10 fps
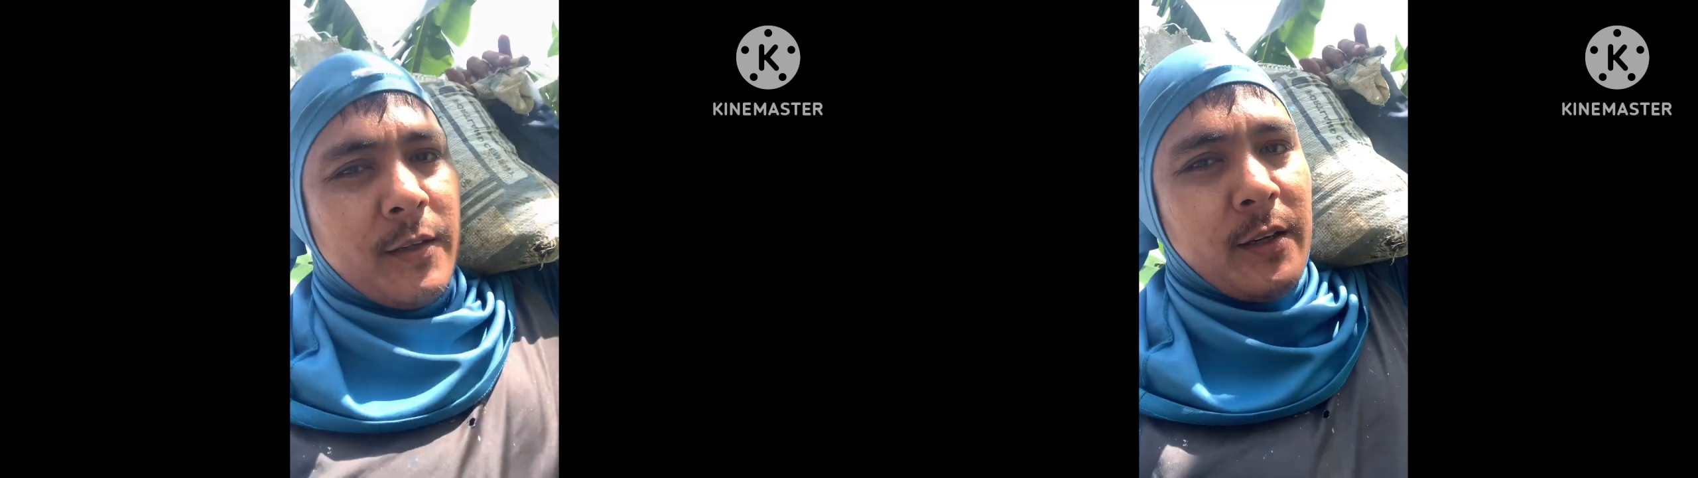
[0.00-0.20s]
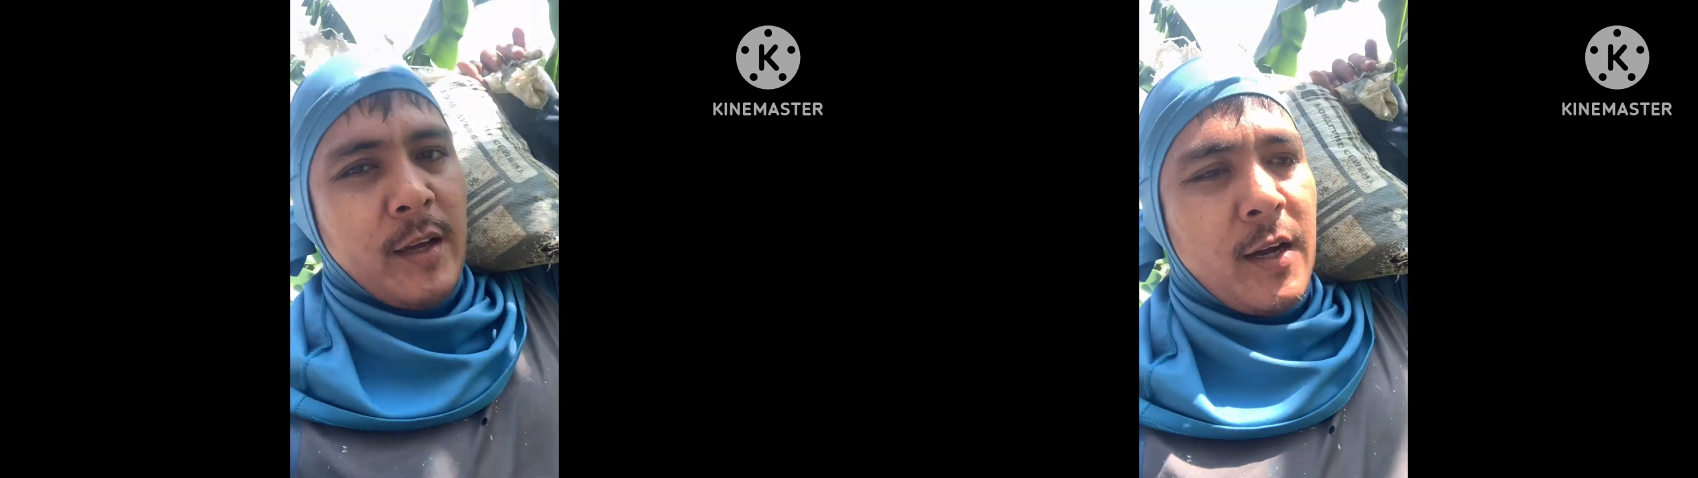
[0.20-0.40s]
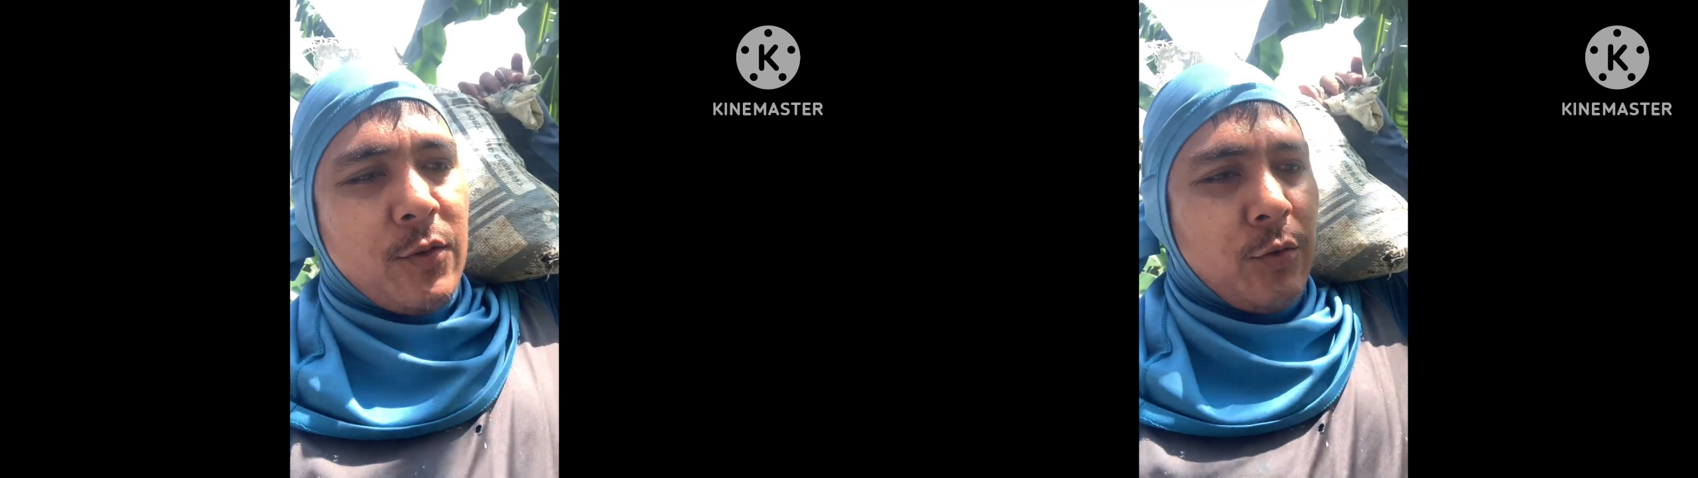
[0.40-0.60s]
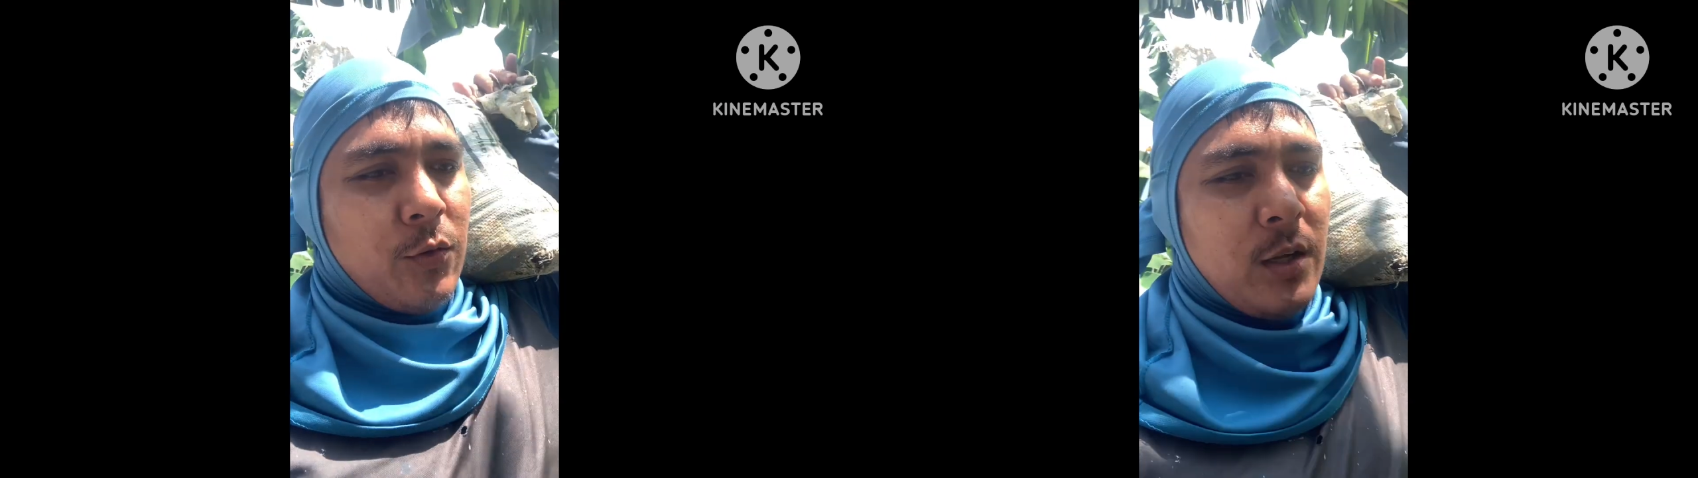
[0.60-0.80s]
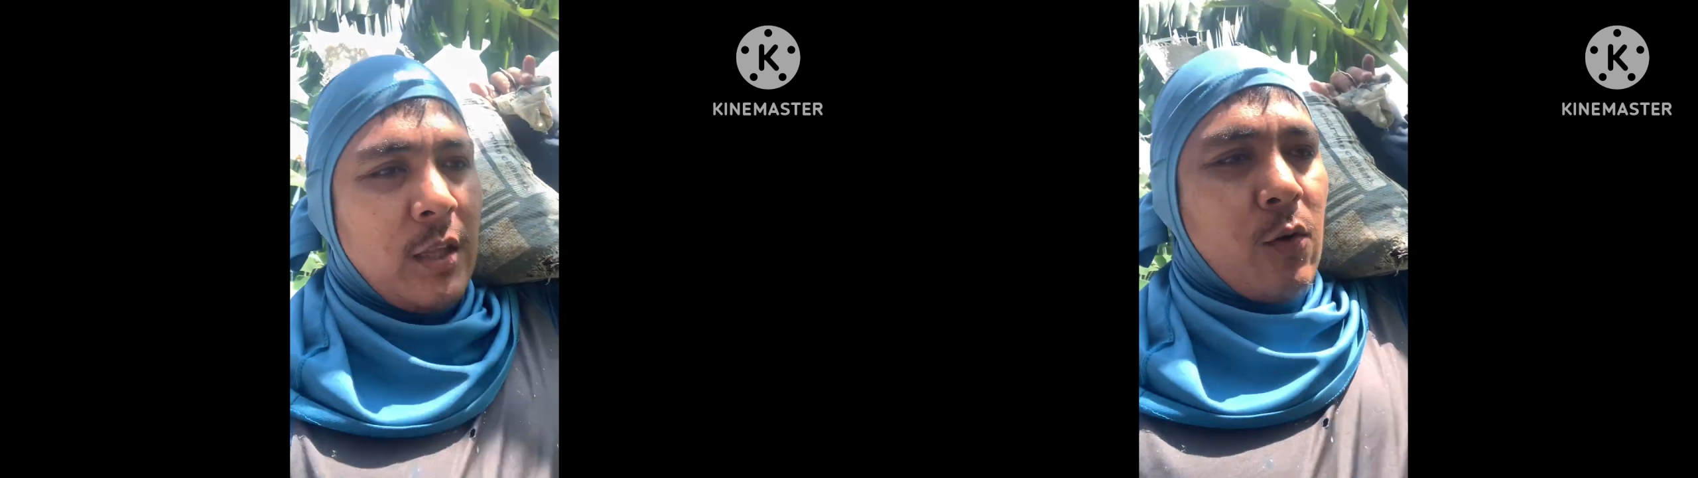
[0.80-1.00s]
eh ang atong
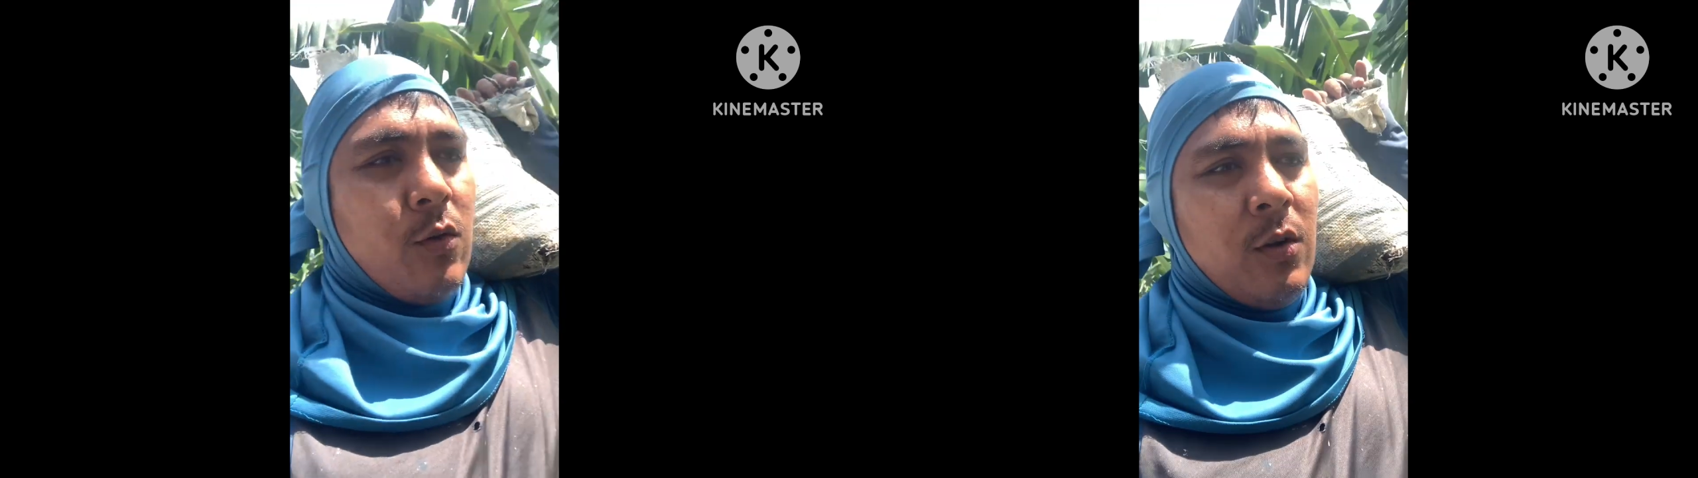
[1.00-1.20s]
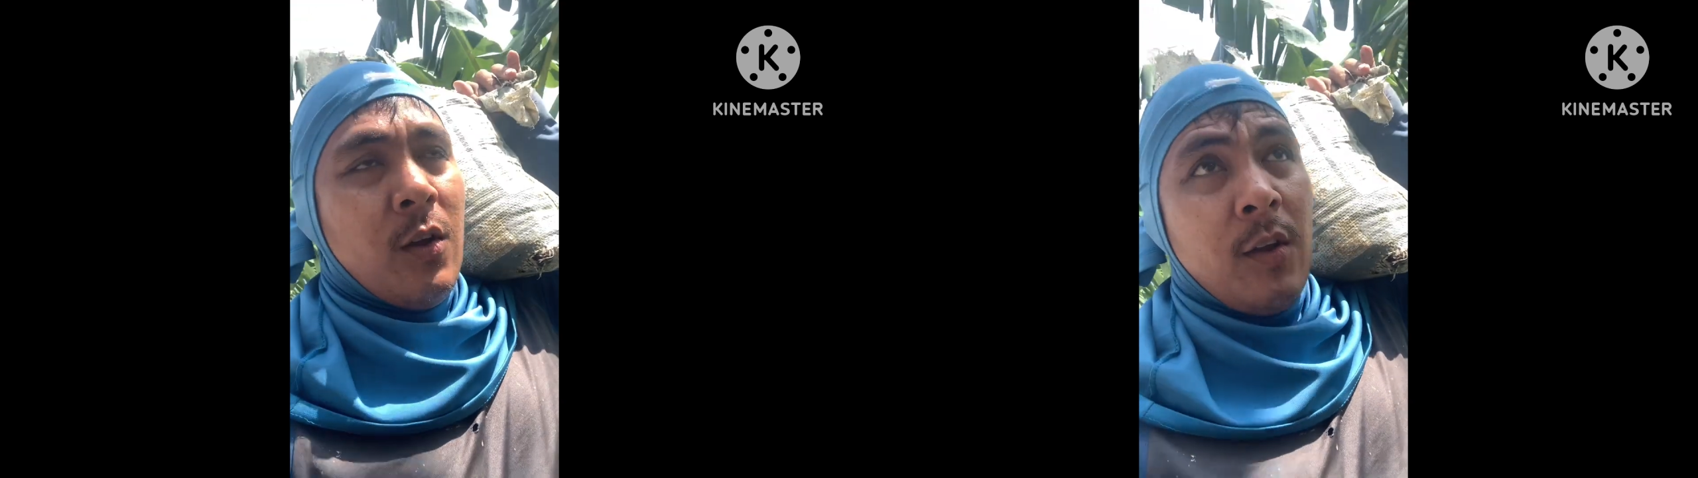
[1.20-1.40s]
tong atarong